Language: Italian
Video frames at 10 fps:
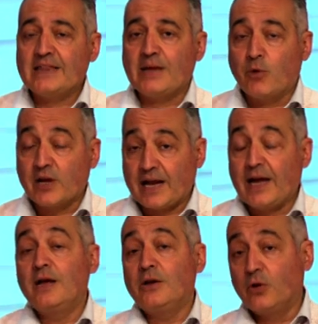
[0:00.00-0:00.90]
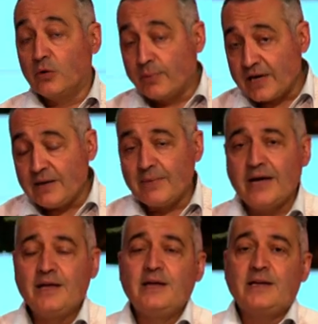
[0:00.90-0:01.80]
morirà non prima
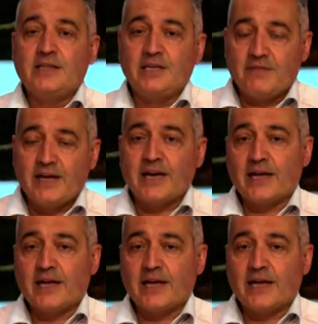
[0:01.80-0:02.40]
di avere